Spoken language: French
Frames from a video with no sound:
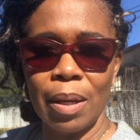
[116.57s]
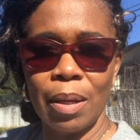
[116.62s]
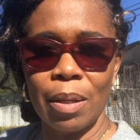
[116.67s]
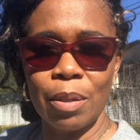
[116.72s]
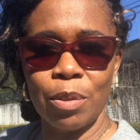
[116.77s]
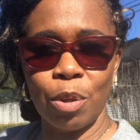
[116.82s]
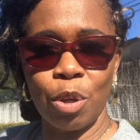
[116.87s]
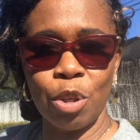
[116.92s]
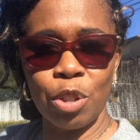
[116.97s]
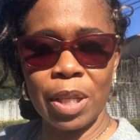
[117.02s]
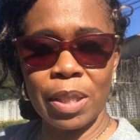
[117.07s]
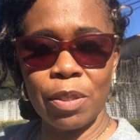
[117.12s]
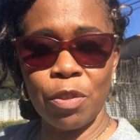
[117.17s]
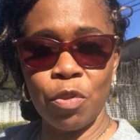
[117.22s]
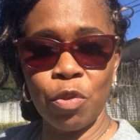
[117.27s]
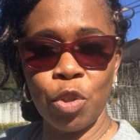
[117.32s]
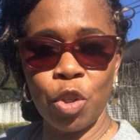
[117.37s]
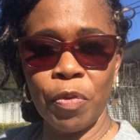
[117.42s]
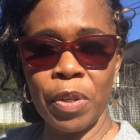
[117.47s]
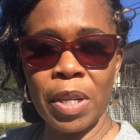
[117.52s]
Ce que je,
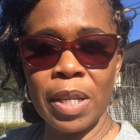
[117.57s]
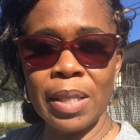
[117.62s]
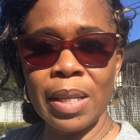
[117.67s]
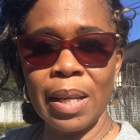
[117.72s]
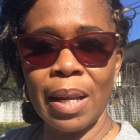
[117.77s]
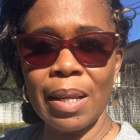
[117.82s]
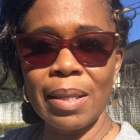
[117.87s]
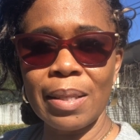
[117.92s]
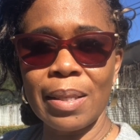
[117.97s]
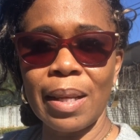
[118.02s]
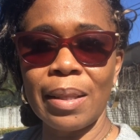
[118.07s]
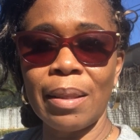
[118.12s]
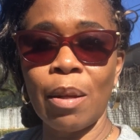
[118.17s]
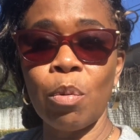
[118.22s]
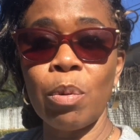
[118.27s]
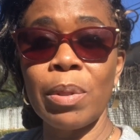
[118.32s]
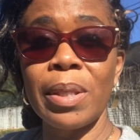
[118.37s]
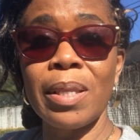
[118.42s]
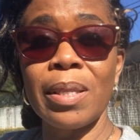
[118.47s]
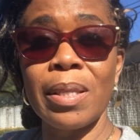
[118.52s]
je viens de dire là, c'est dans
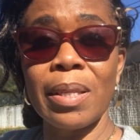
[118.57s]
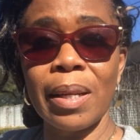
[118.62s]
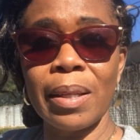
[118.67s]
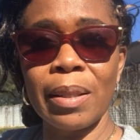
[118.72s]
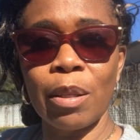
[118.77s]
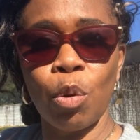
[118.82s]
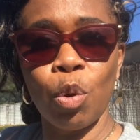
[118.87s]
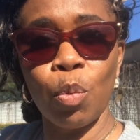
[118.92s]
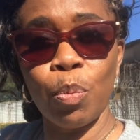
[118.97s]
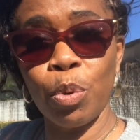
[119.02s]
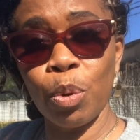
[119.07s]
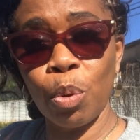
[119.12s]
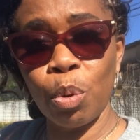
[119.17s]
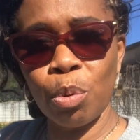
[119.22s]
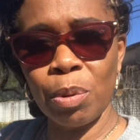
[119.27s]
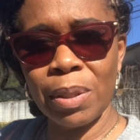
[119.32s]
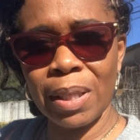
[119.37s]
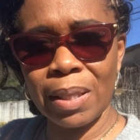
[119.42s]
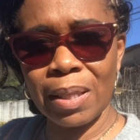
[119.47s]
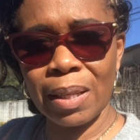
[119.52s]
le district, dans le bureau
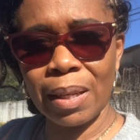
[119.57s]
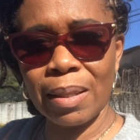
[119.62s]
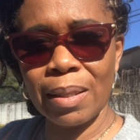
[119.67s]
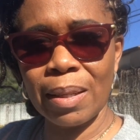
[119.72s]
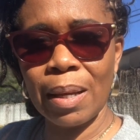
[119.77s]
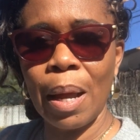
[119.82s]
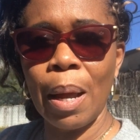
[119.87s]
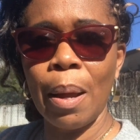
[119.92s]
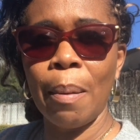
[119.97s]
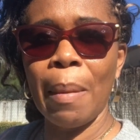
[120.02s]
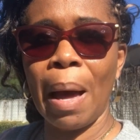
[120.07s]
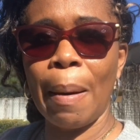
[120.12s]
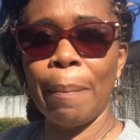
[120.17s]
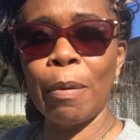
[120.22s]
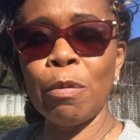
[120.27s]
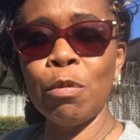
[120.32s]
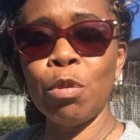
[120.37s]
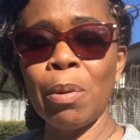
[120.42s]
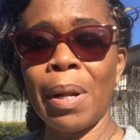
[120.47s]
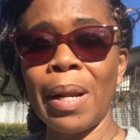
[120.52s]
du district.
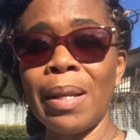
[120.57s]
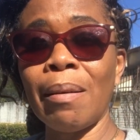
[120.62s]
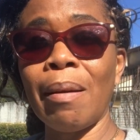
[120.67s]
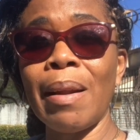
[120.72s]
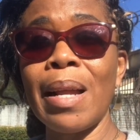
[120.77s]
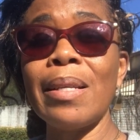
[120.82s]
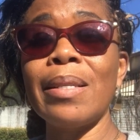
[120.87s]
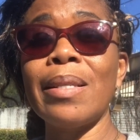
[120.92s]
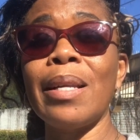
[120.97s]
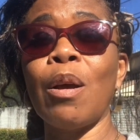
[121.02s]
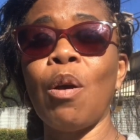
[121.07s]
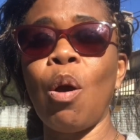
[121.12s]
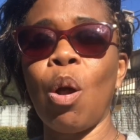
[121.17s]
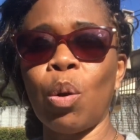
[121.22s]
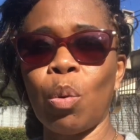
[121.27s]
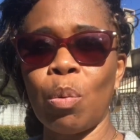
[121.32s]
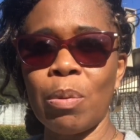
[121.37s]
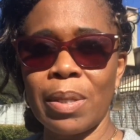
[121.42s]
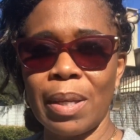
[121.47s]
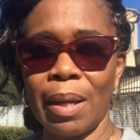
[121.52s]
Après, nous sommes allés dans les
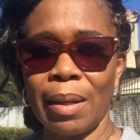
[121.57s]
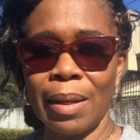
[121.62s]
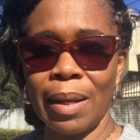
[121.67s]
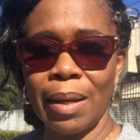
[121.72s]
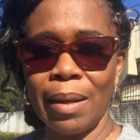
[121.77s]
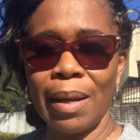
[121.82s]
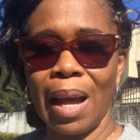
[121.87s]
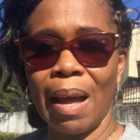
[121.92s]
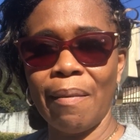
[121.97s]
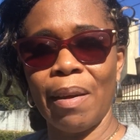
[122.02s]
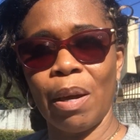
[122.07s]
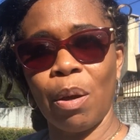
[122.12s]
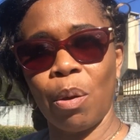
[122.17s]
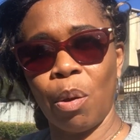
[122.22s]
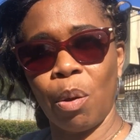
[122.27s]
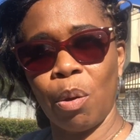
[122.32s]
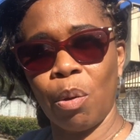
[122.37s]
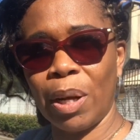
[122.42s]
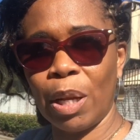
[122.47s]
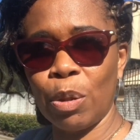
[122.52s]
écoles concernées avec
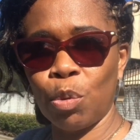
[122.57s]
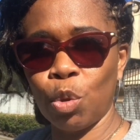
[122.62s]
les